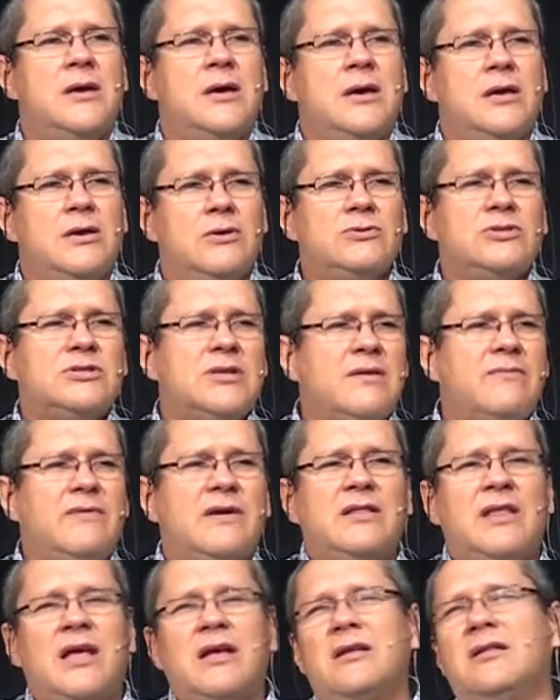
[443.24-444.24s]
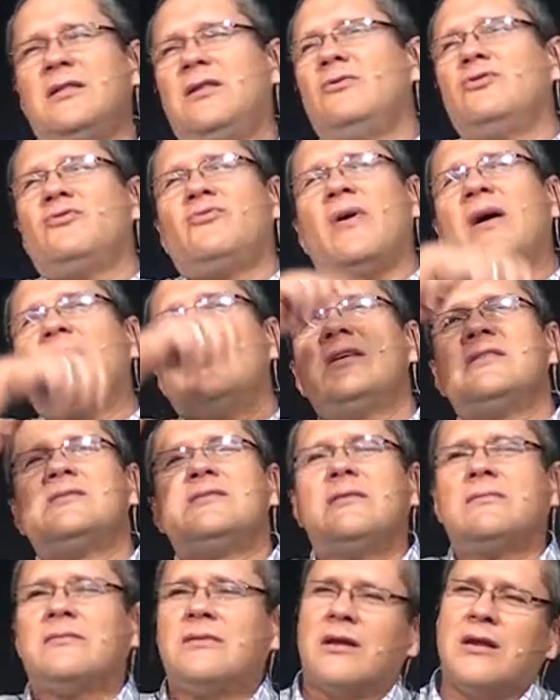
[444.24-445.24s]
Eu estava a dar a Deus várias
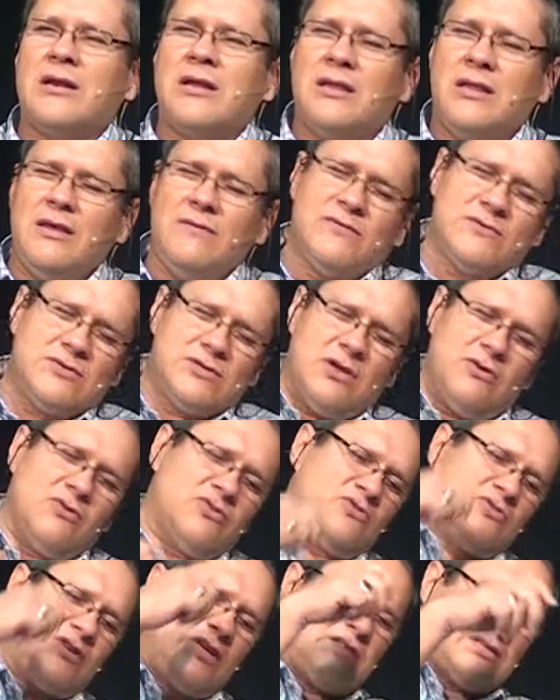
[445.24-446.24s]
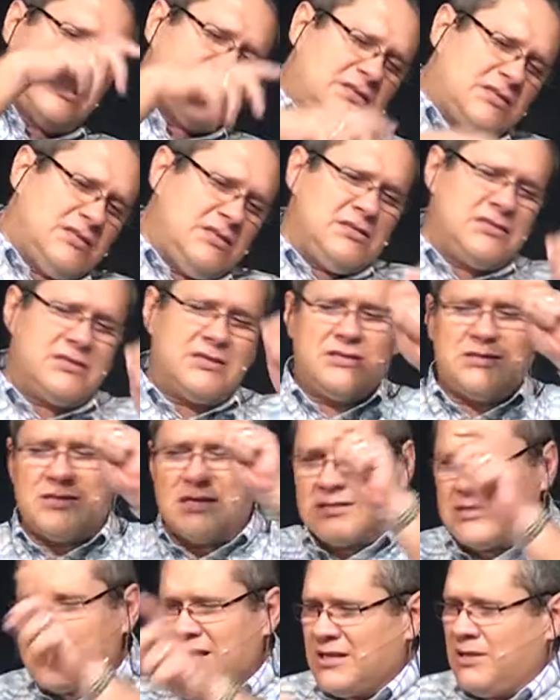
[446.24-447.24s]
alternativas. Deus, seja assim, seja
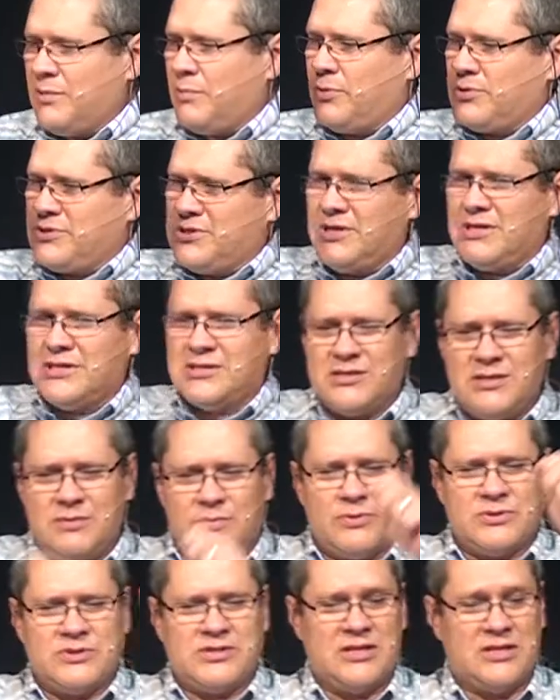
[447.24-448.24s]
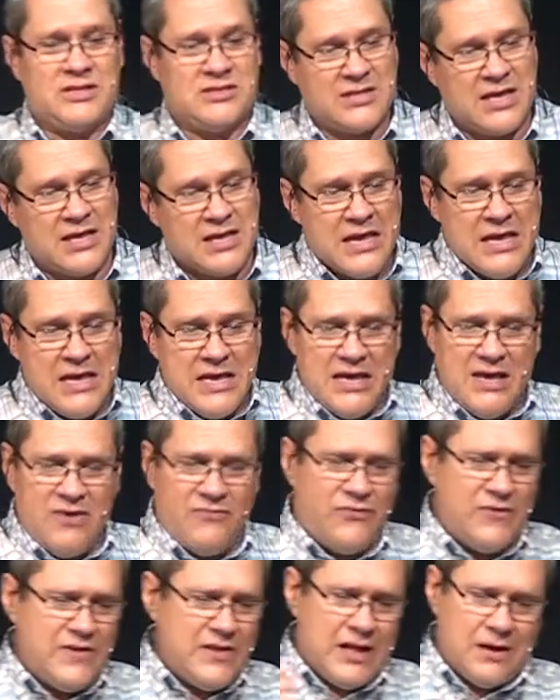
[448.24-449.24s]
assado, e pode ser assim, pode ser assado. E
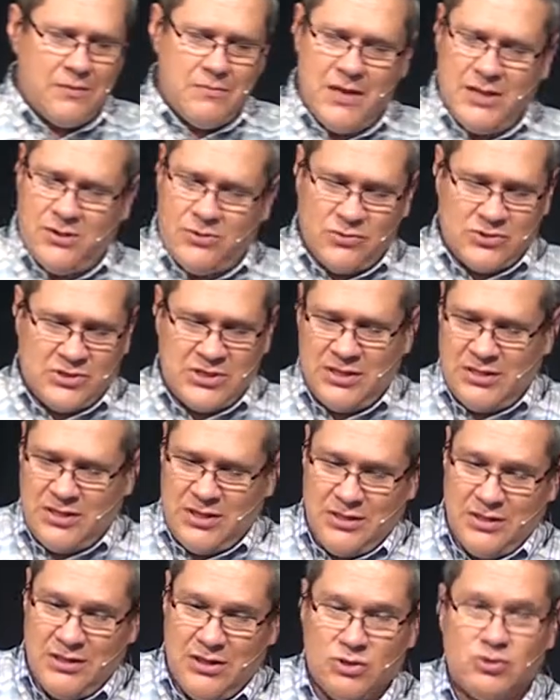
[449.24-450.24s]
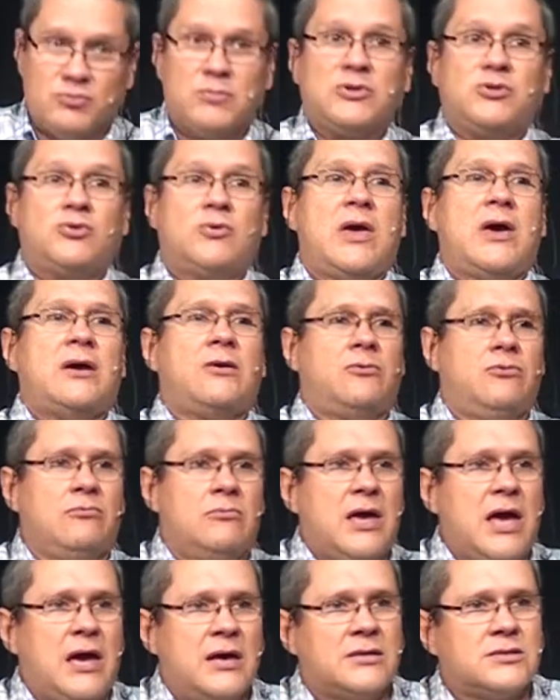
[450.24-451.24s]
finalmente eu senti de Deus, mas o que é que tu
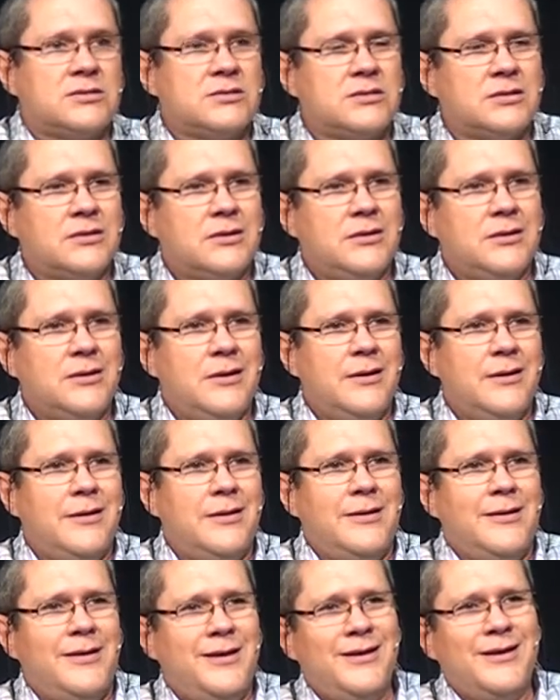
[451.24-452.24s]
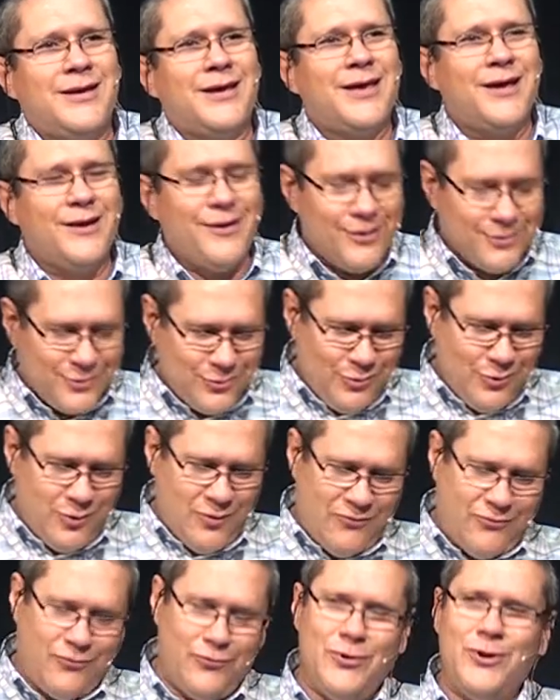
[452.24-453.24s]
queres? E naquela altura eu
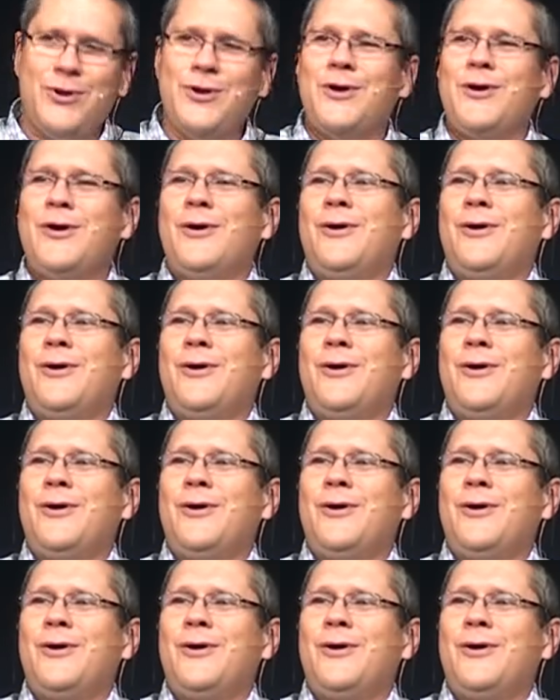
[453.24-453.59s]
fui